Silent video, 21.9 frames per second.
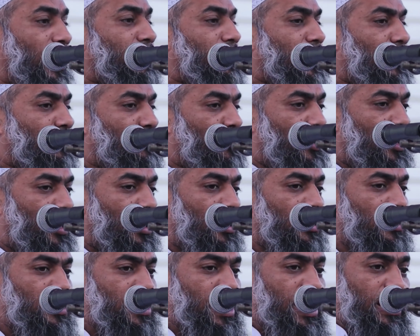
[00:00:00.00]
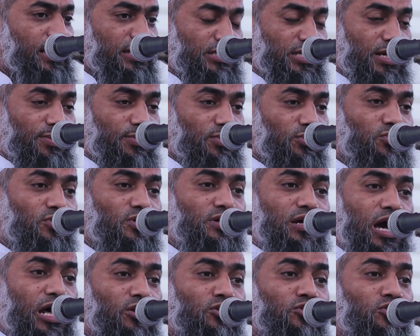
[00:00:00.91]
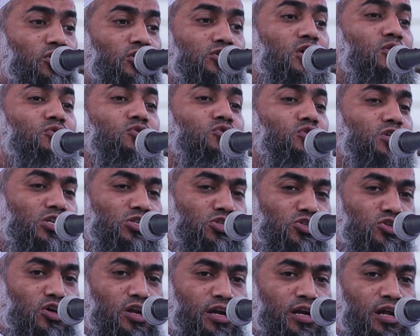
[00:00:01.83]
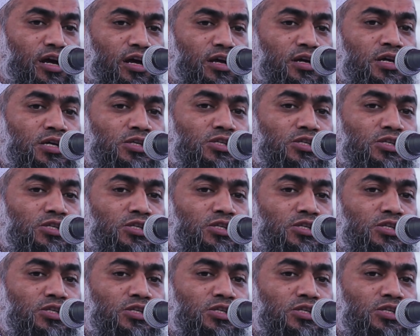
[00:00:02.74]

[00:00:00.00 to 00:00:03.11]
না আটটা করলা এতে যেমন কোনো কারণ দর্শক নোটিশ চলে না